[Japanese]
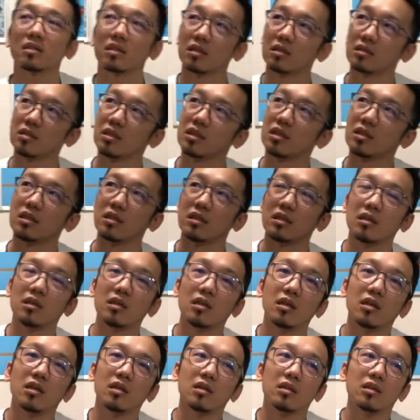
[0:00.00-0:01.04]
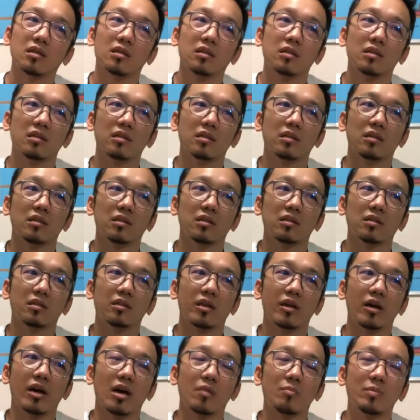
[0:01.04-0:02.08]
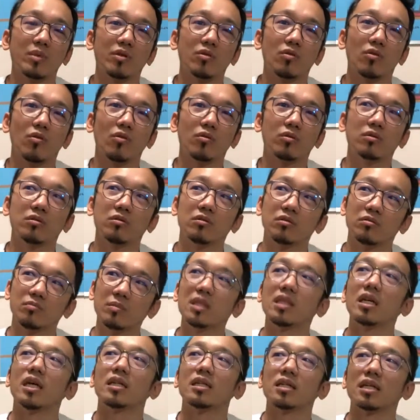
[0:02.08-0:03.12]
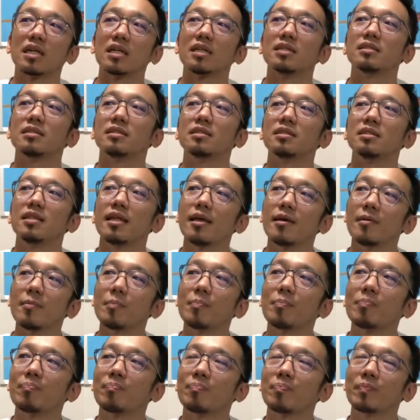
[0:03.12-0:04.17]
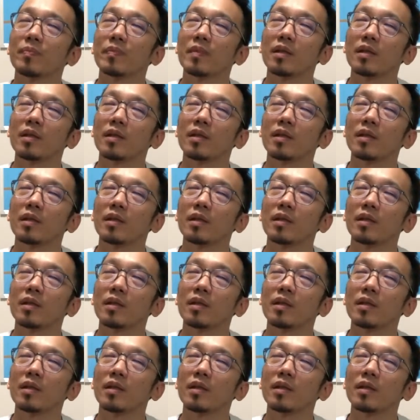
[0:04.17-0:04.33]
さんに手紙を送るみたいな感じで、うん、